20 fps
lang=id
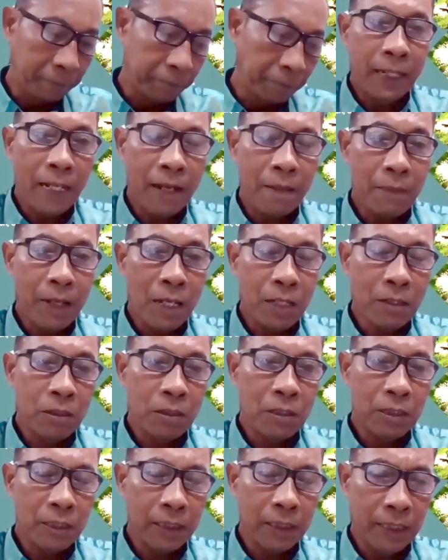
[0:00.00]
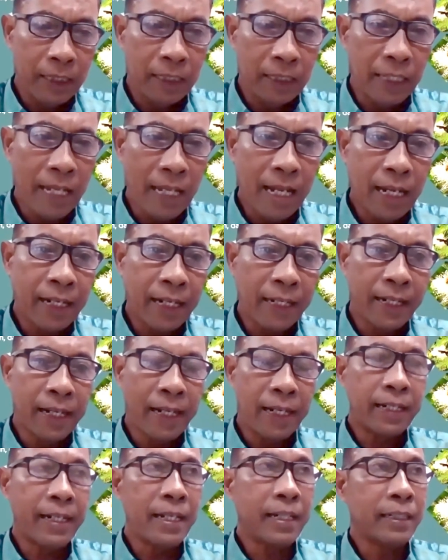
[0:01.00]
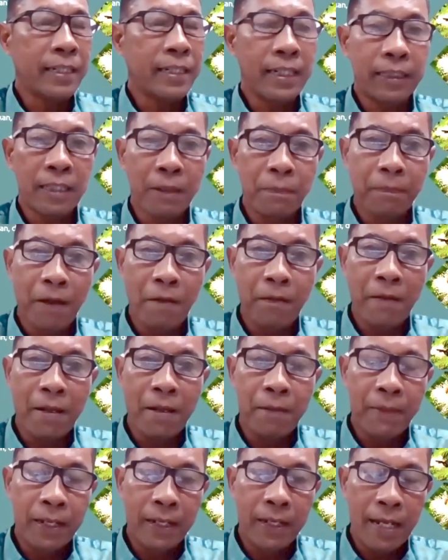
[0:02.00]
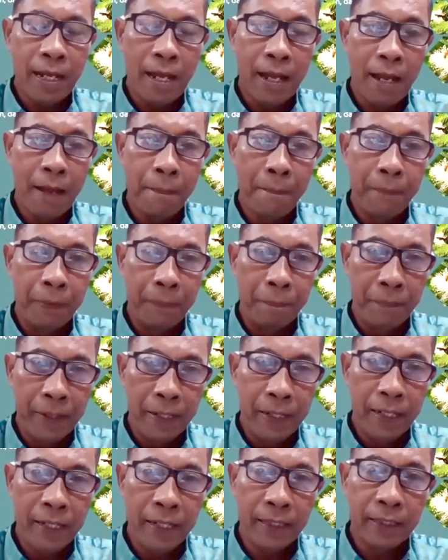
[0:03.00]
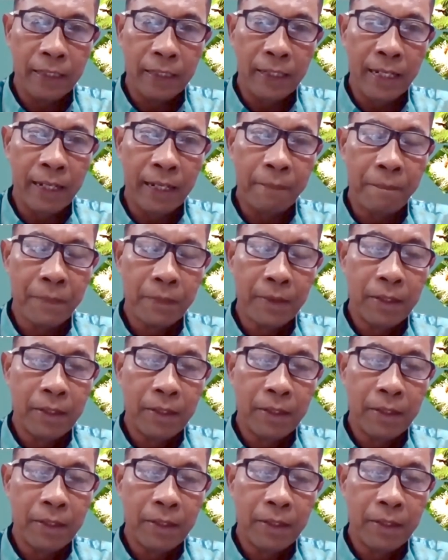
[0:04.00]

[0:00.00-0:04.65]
dalam kasus kita kadang-kadang dia terbawa pada bibit ya